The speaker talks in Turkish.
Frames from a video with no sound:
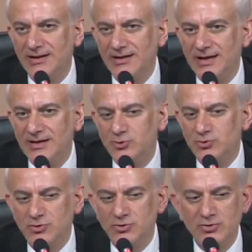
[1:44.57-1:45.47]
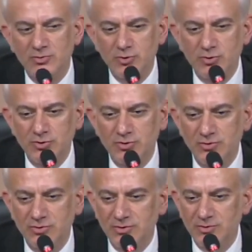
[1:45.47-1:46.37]
Yani bunu bunu
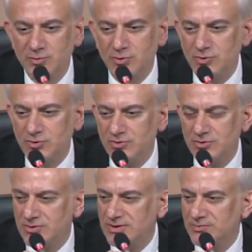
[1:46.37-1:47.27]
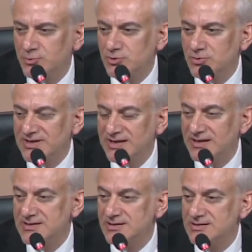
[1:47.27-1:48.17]
bunu bunu bir
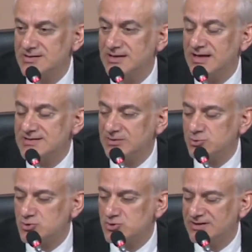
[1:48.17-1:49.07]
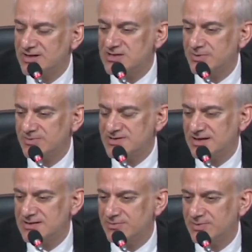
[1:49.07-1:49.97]
kere siyaset üstüne taşımamız
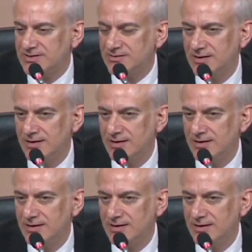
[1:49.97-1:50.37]
lazım. Bakın